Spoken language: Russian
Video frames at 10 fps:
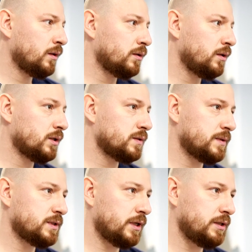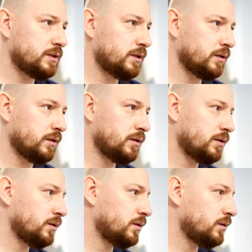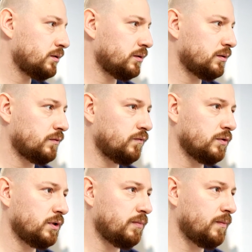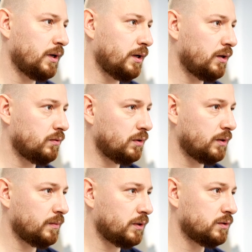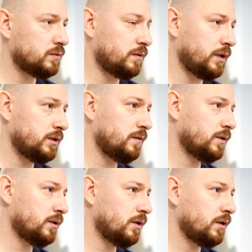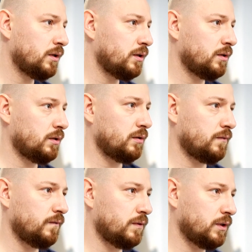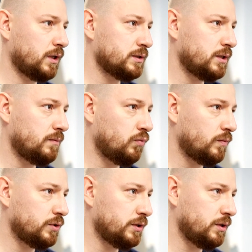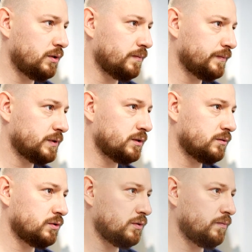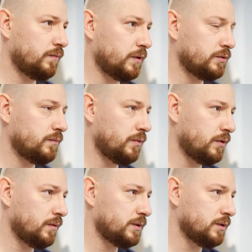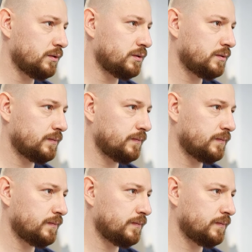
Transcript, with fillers: где специалисты э, фонда помогают нам консультативно – Э, в оказании помощи детям со сложными порожденными пороками сердца.